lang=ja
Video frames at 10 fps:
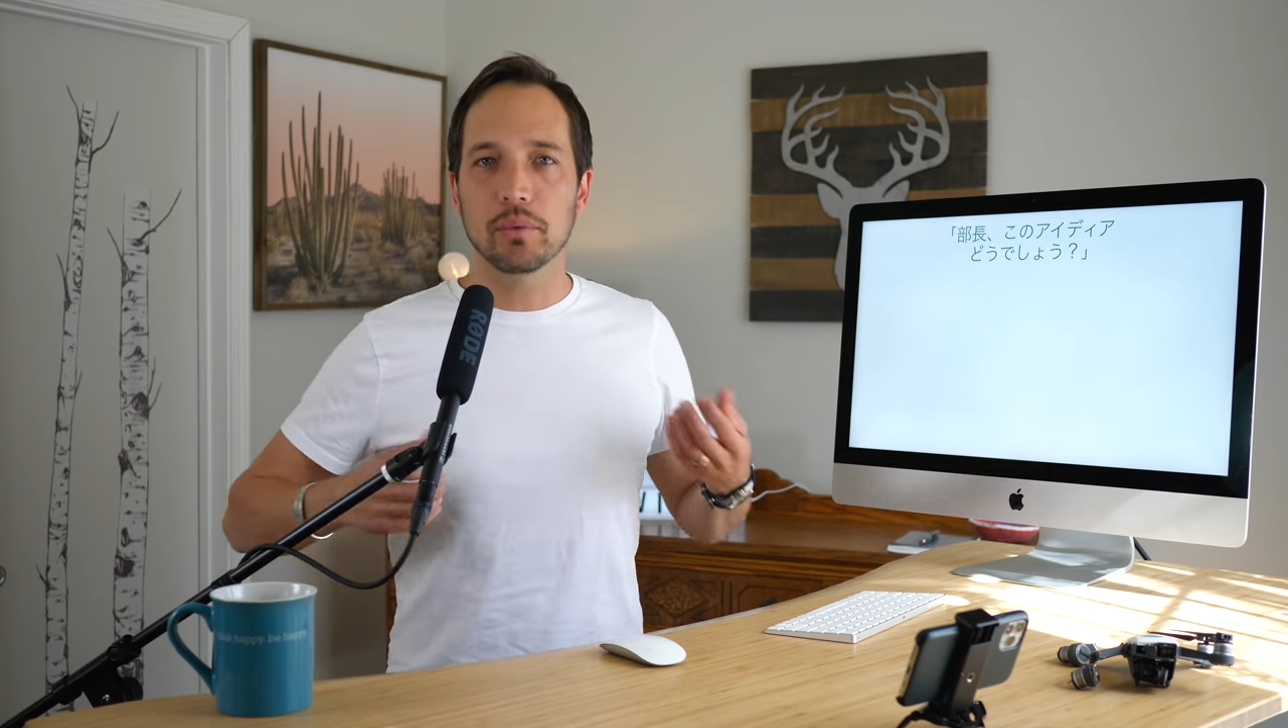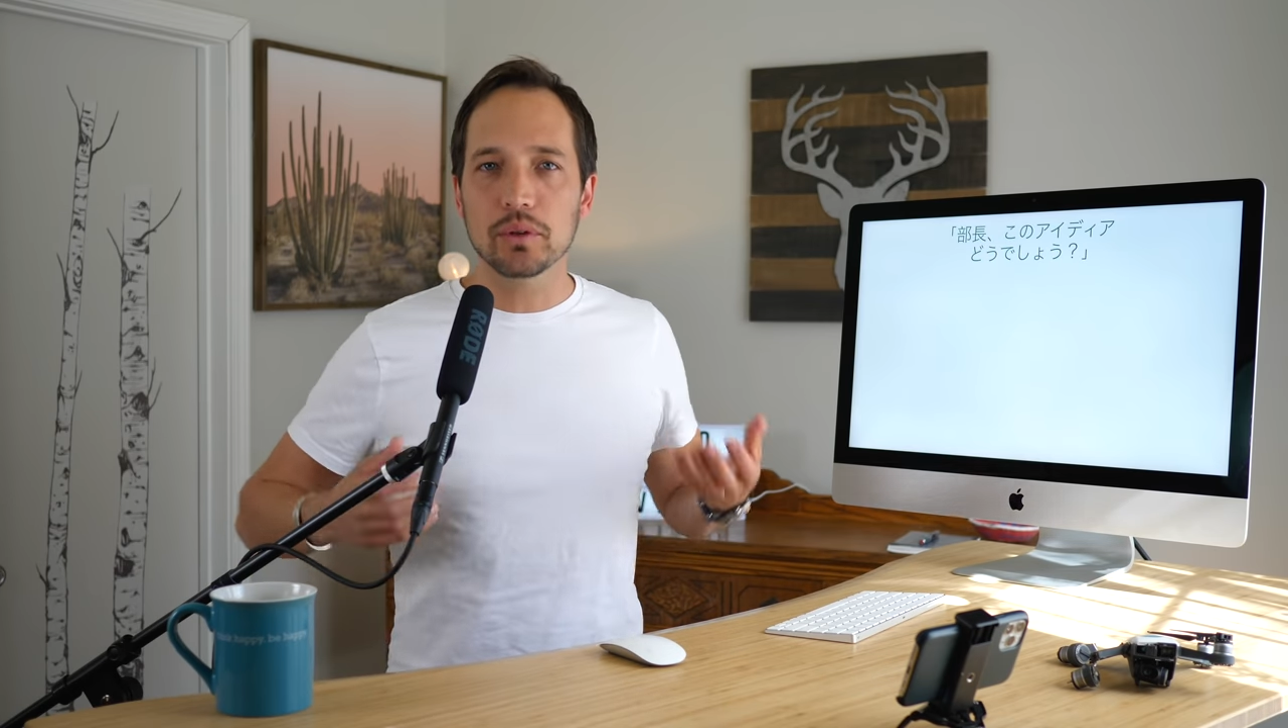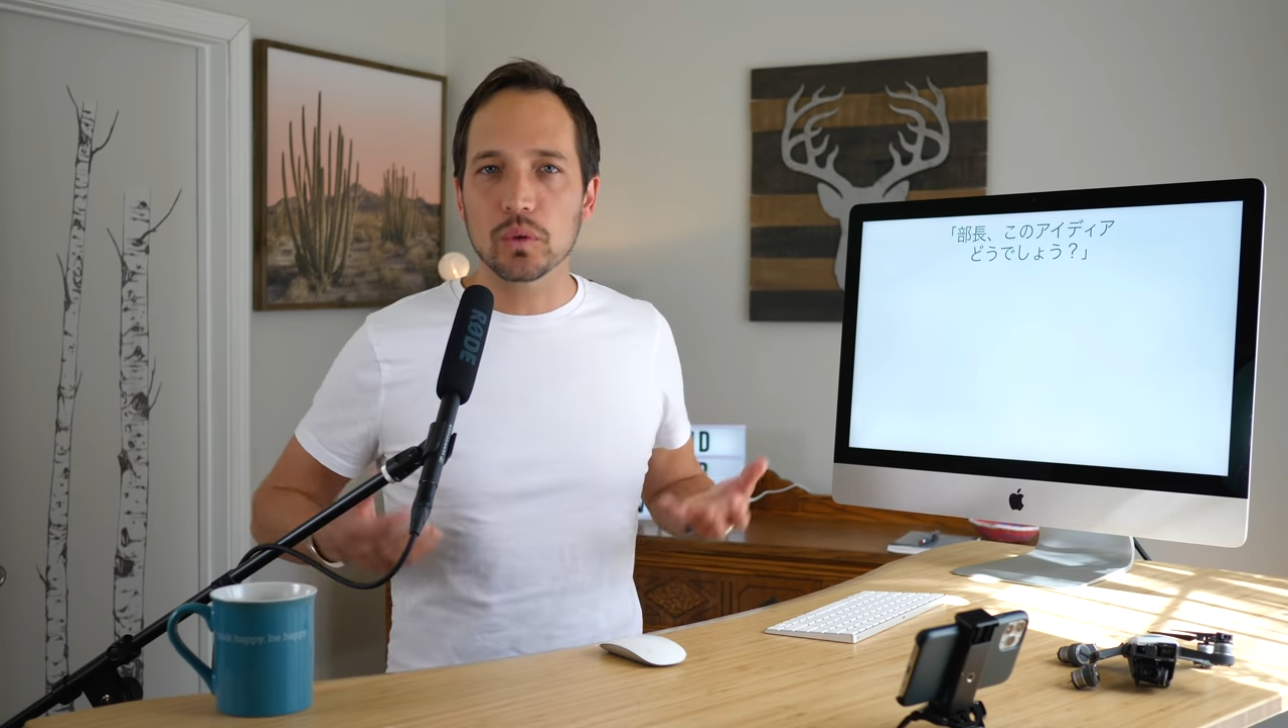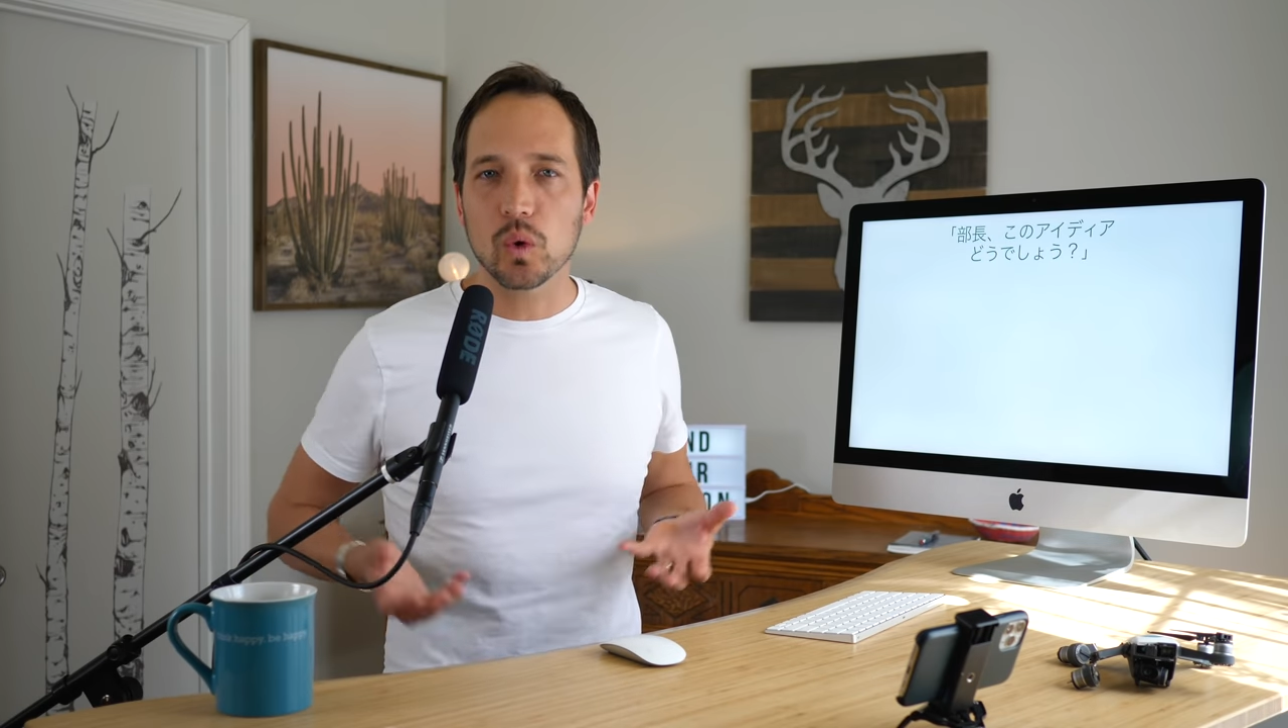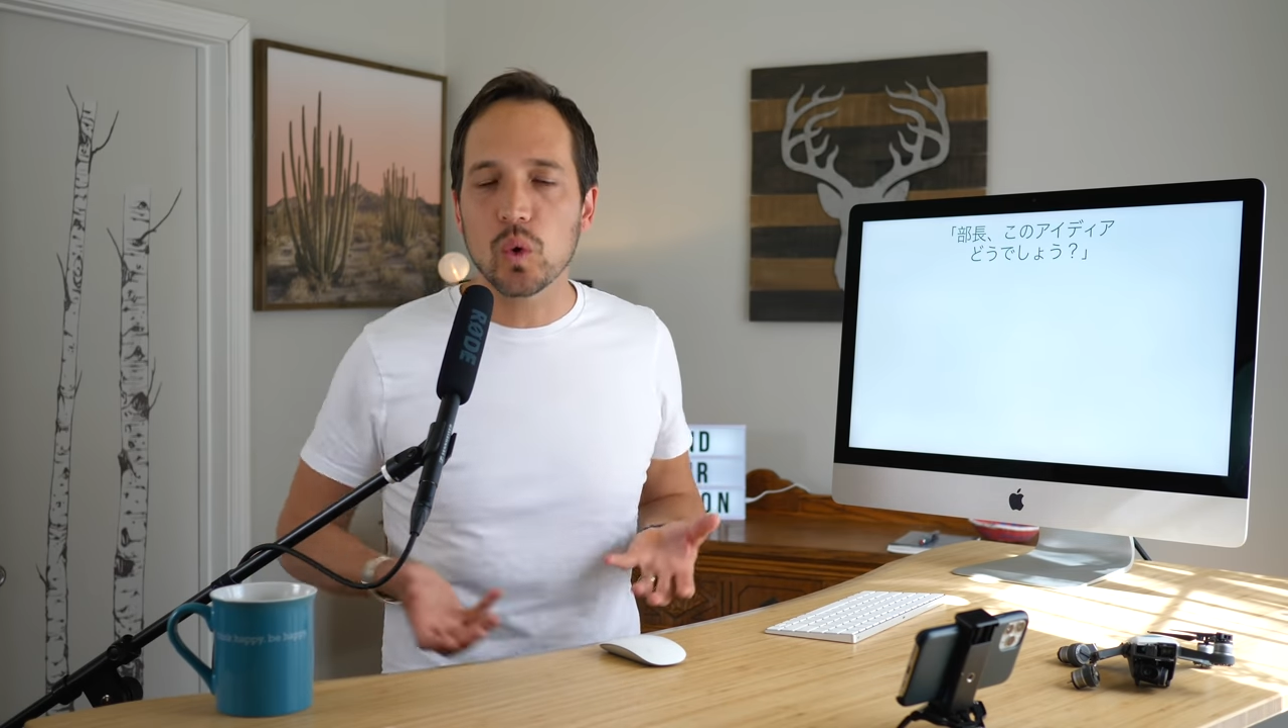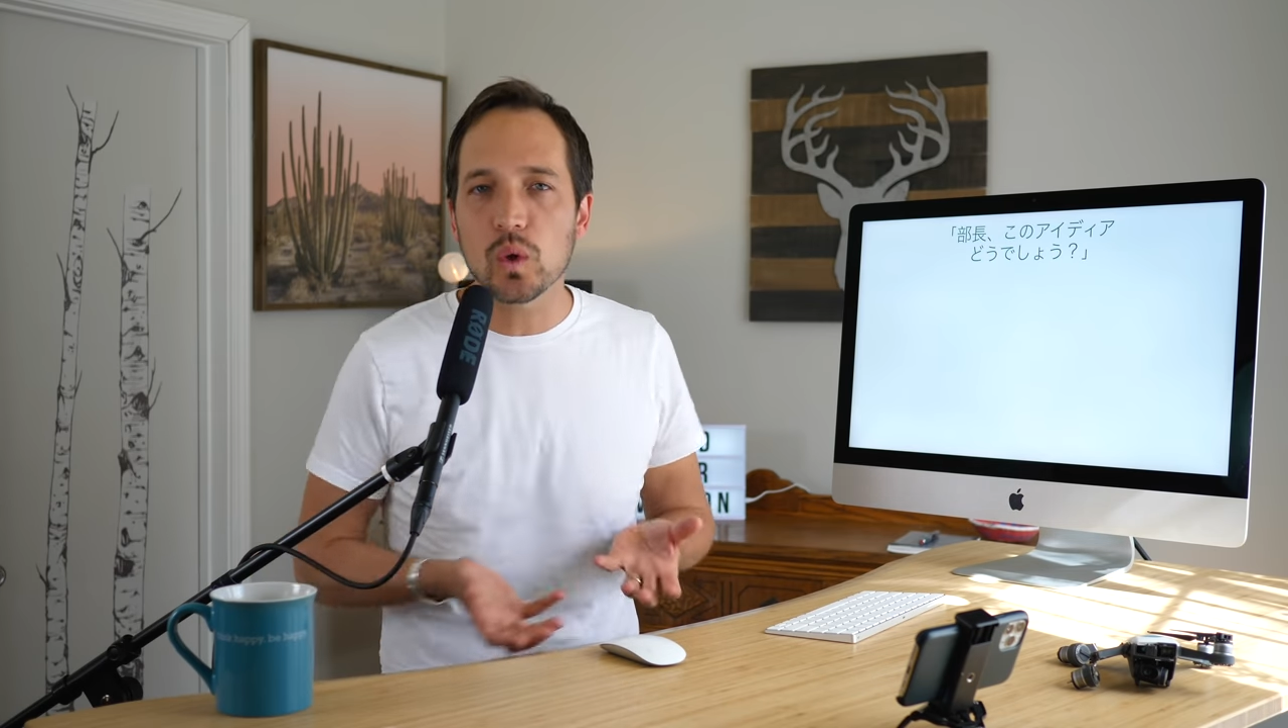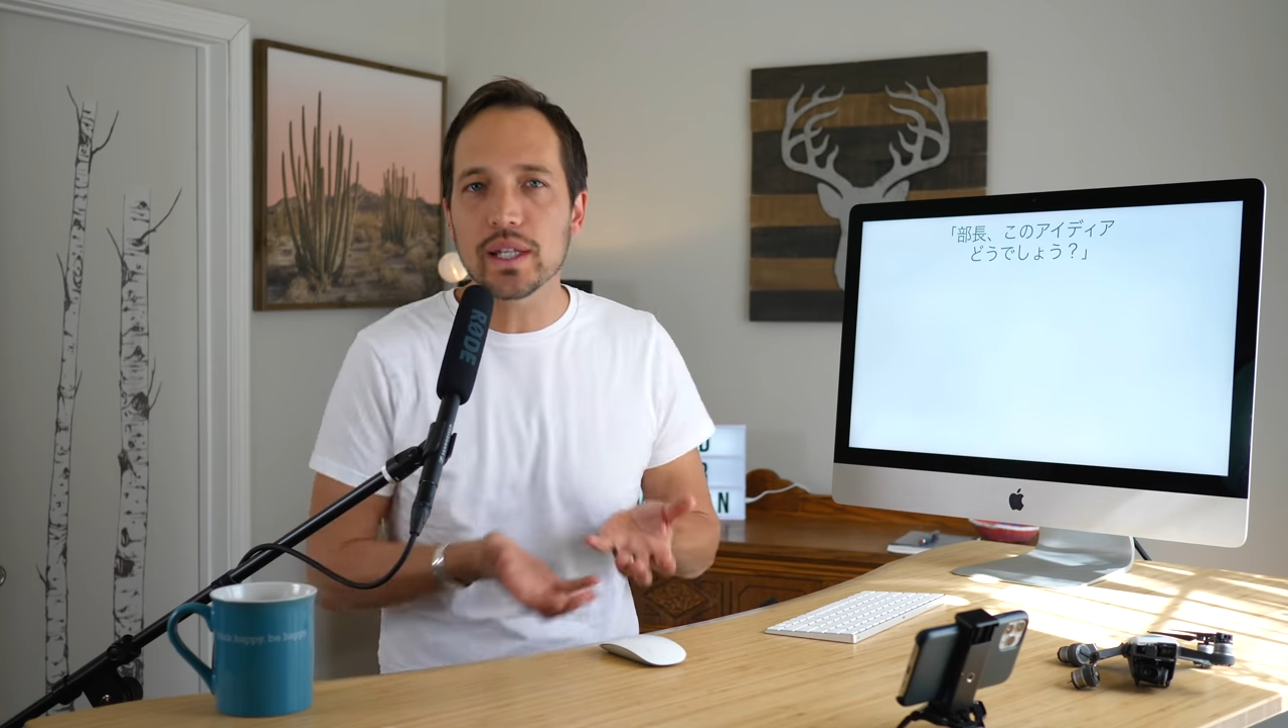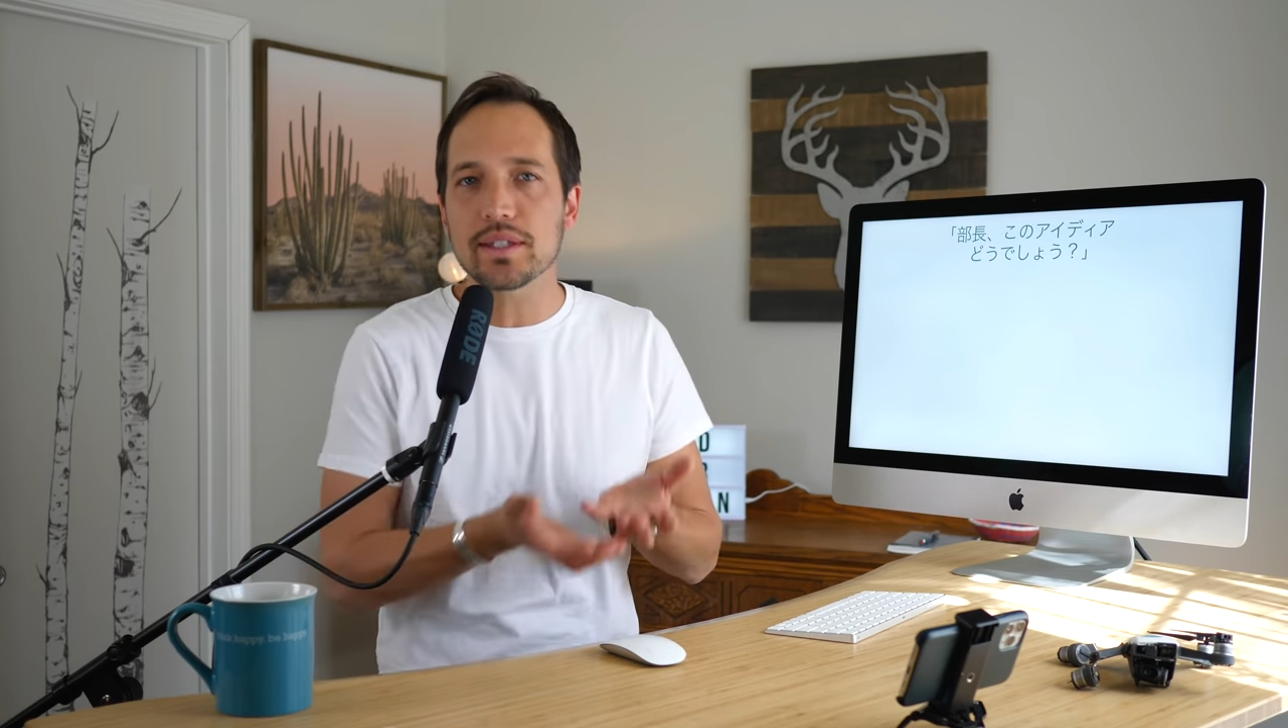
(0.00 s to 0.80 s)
もっと効